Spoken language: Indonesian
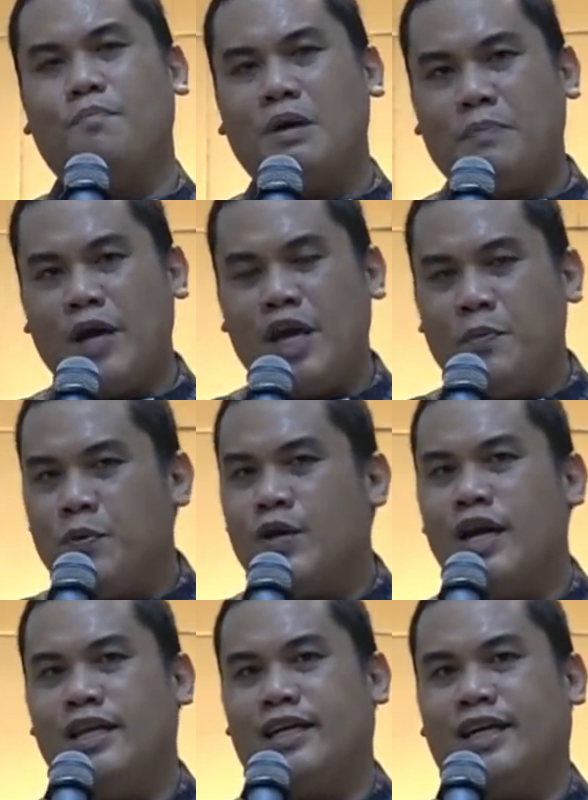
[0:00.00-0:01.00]
Bapak Ibu
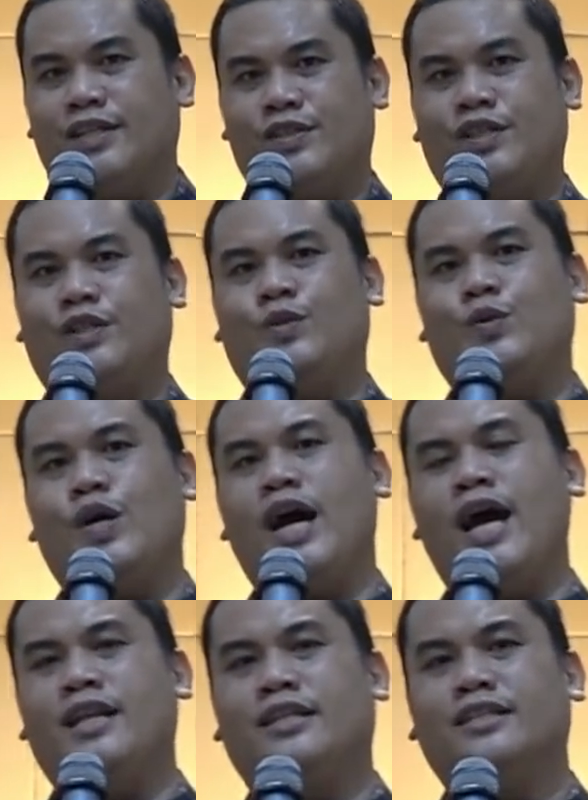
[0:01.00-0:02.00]
yang dikasih
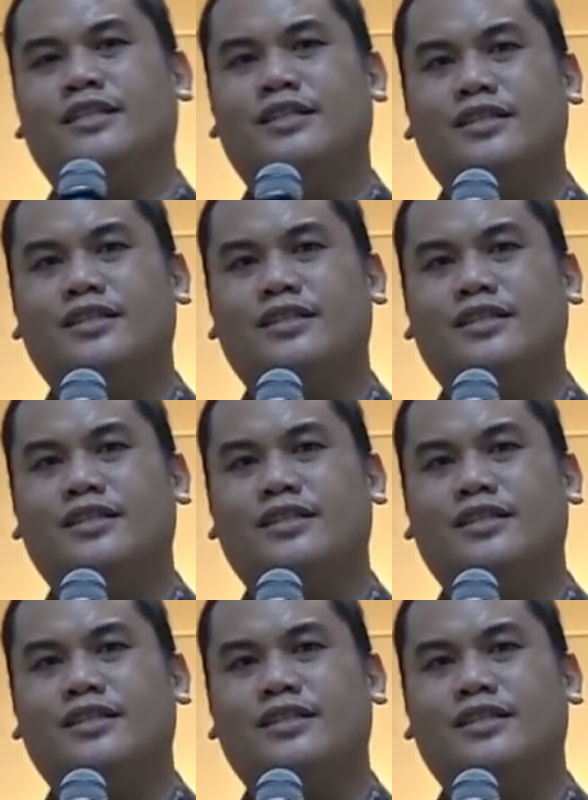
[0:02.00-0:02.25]
Tuhan,